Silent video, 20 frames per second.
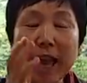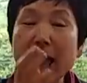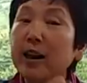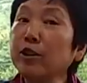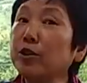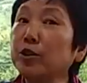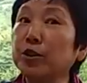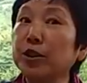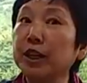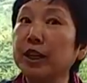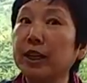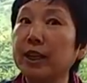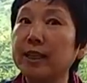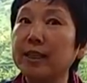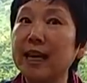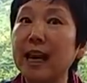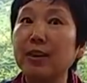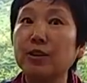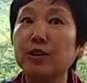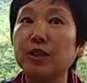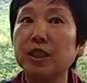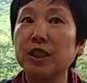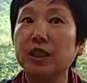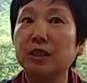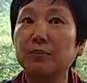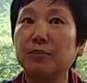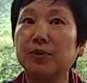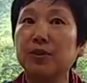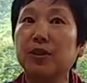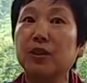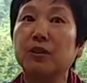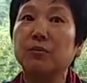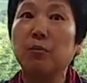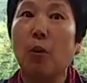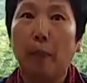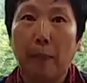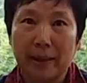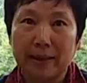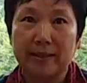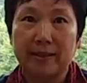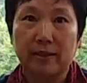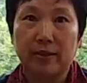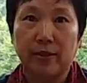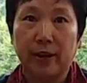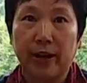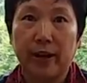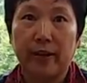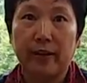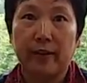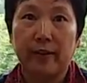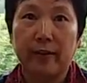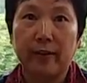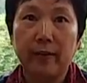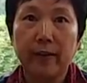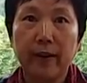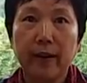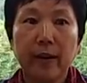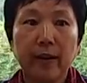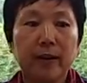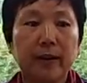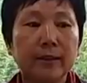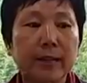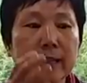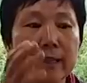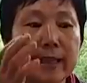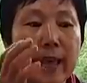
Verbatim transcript: 생으로 이렇게 차로 드시는 분들은 못 봤을 거예요. 네. 근데